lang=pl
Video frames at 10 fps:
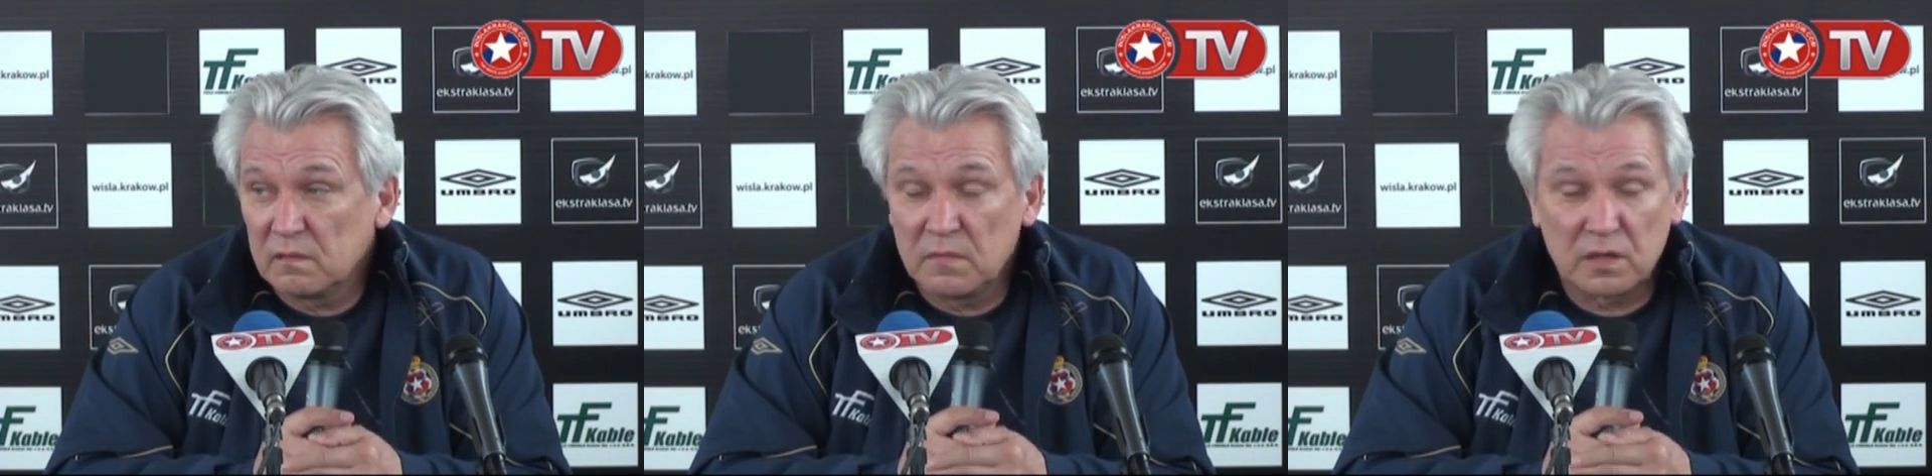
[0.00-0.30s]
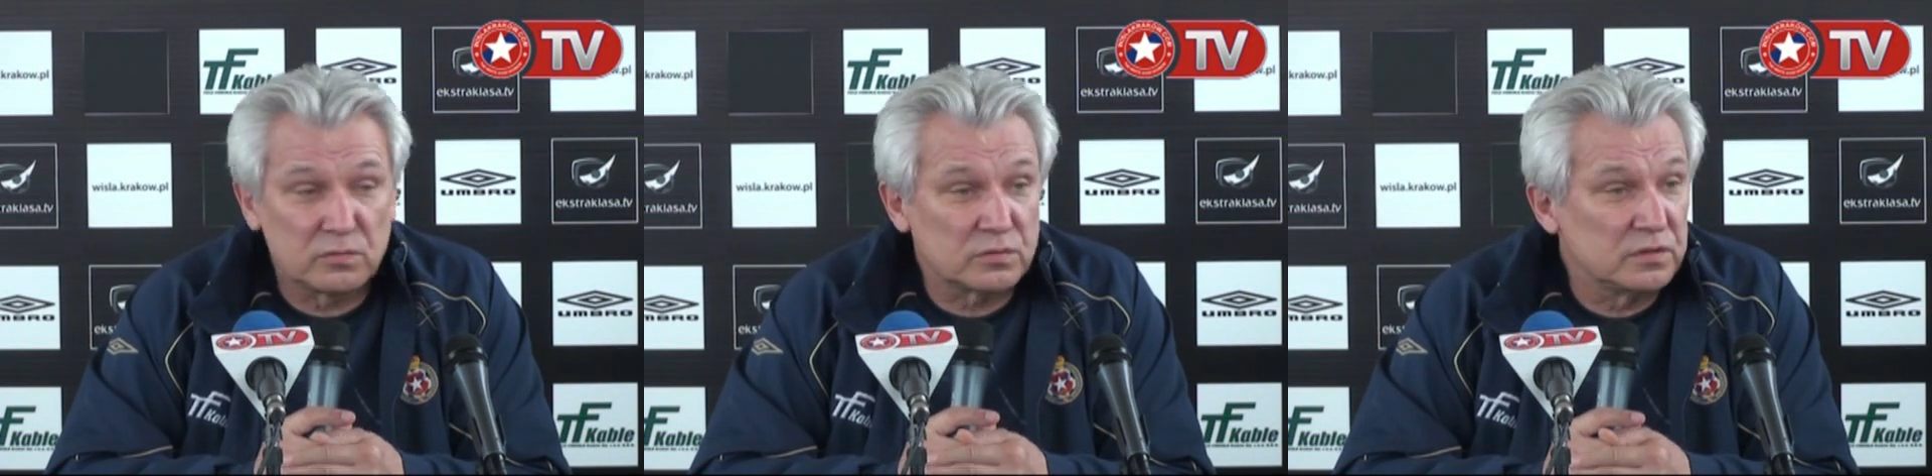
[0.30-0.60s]

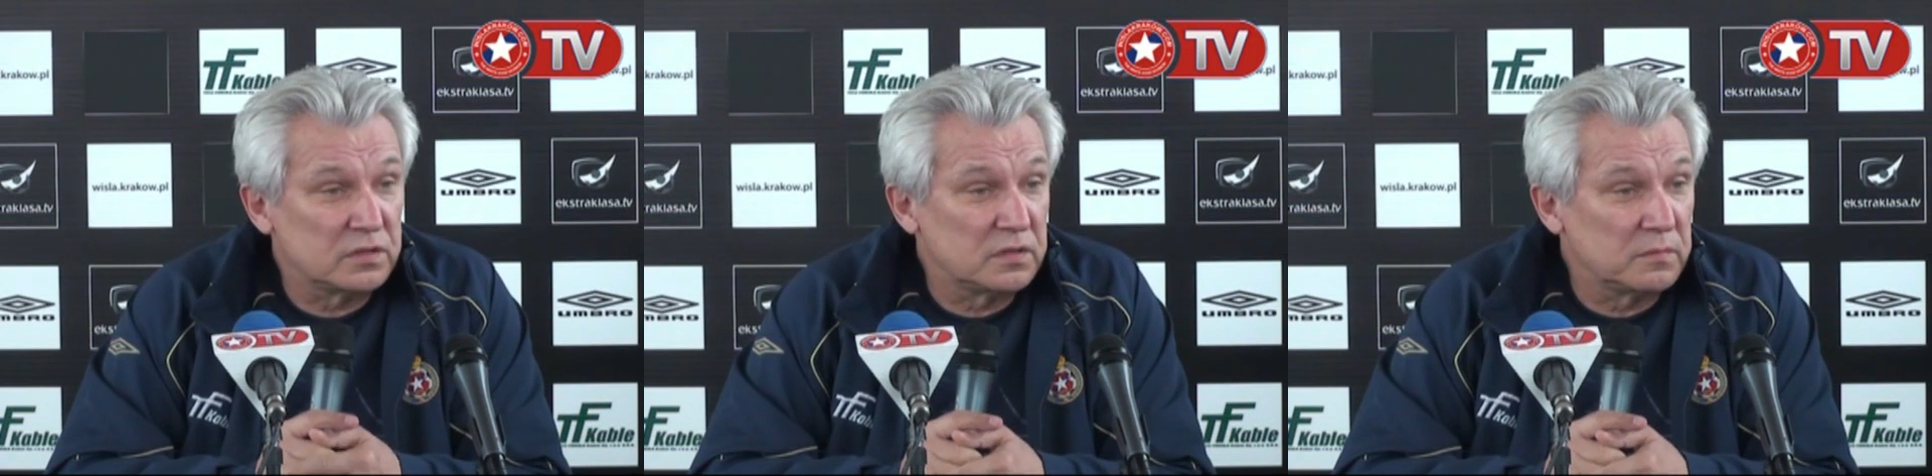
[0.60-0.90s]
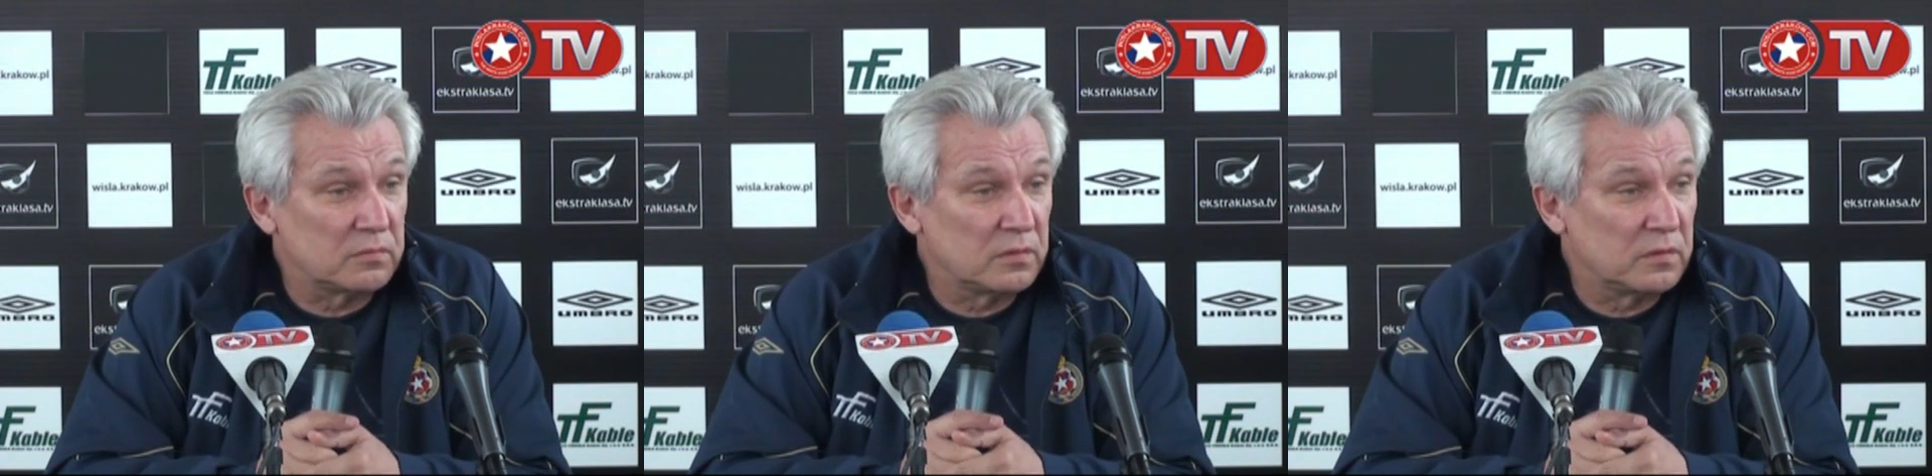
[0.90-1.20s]
Mariusz nic nie
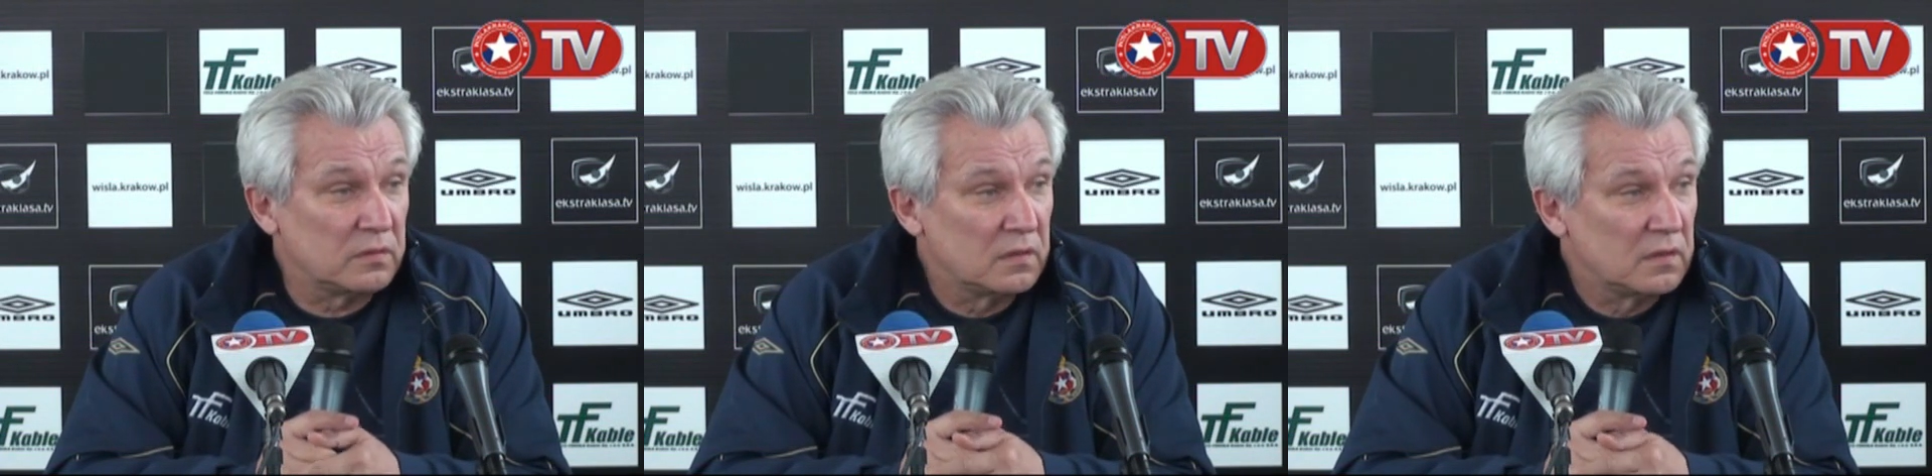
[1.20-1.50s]
miał do